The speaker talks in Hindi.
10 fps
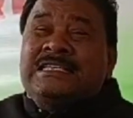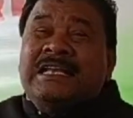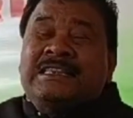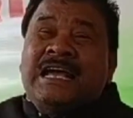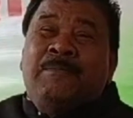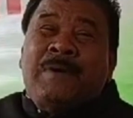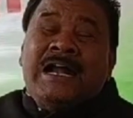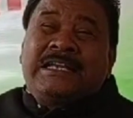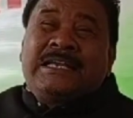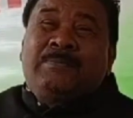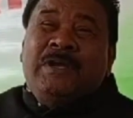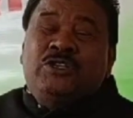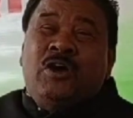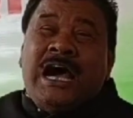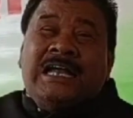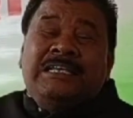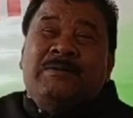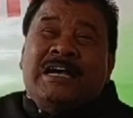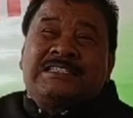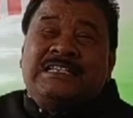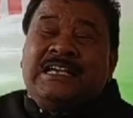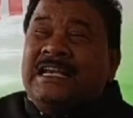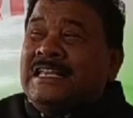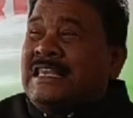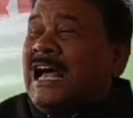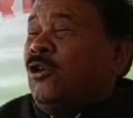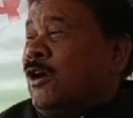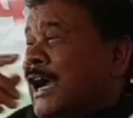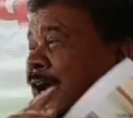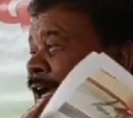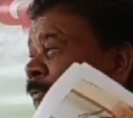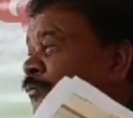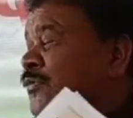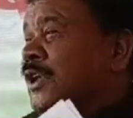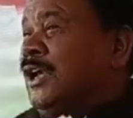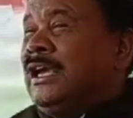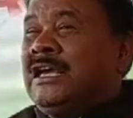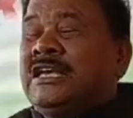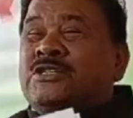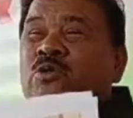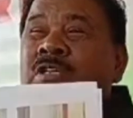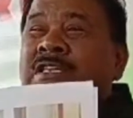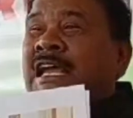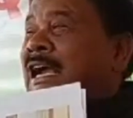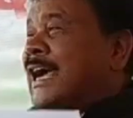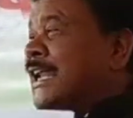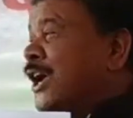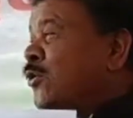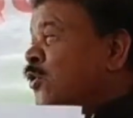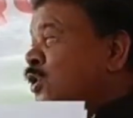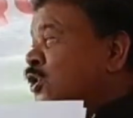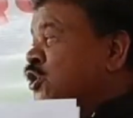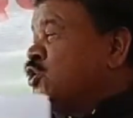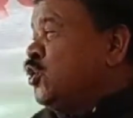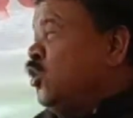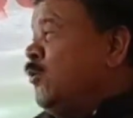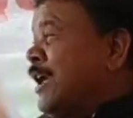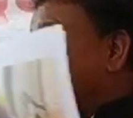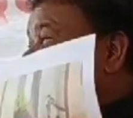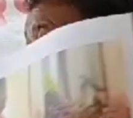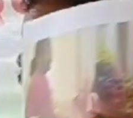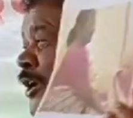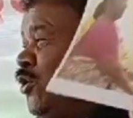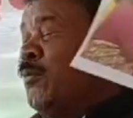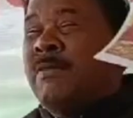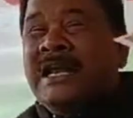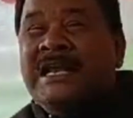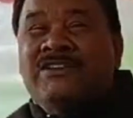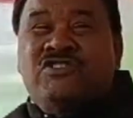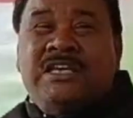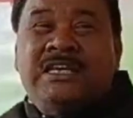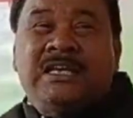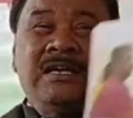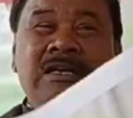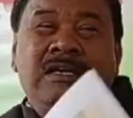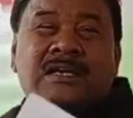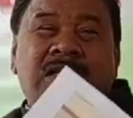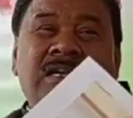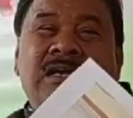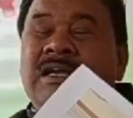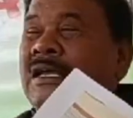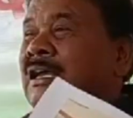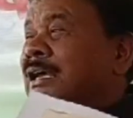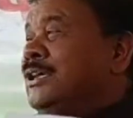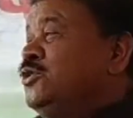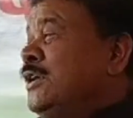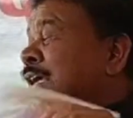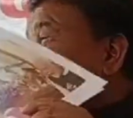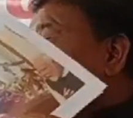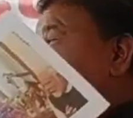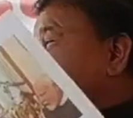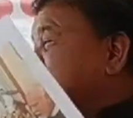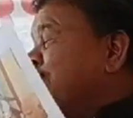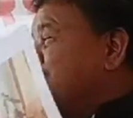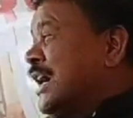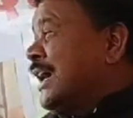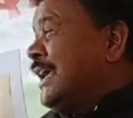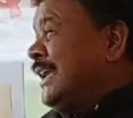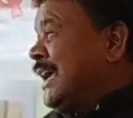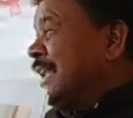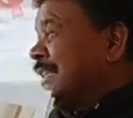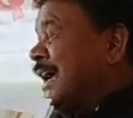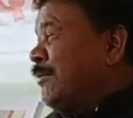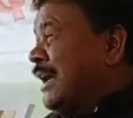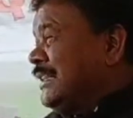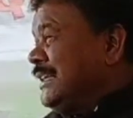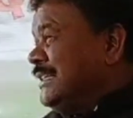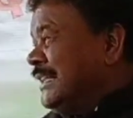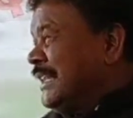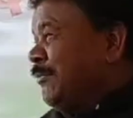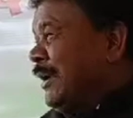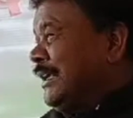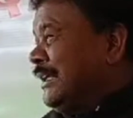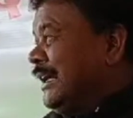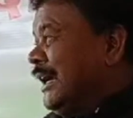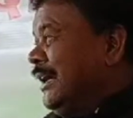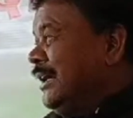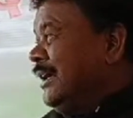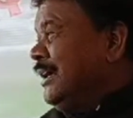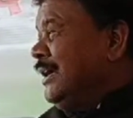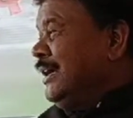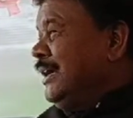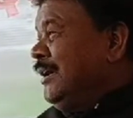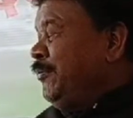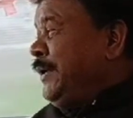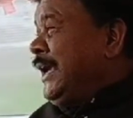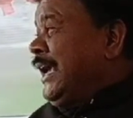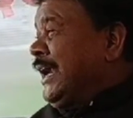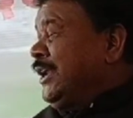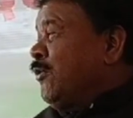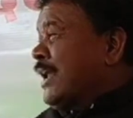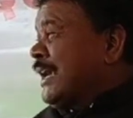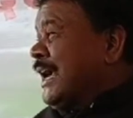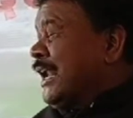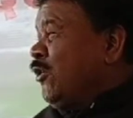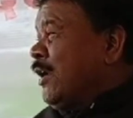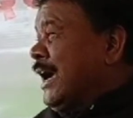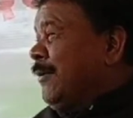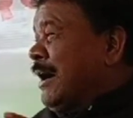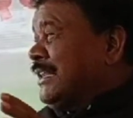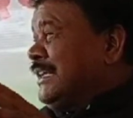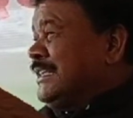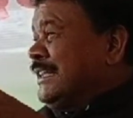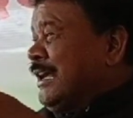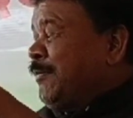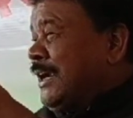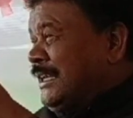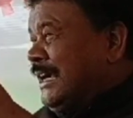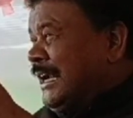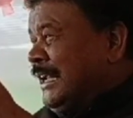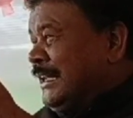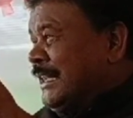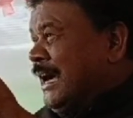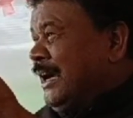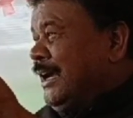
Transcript: जनता पार्टी में जो आदिवासी नेता लोग हैं इसको देख करके उनको तो चुल्लू भर पानी में डूब मारना चाहिए जो नेता जो चमचागिरी करता है भारतीय जनता पार्टी का पेड वर्कर लोग है भारतीय जनता पार्टी का नेता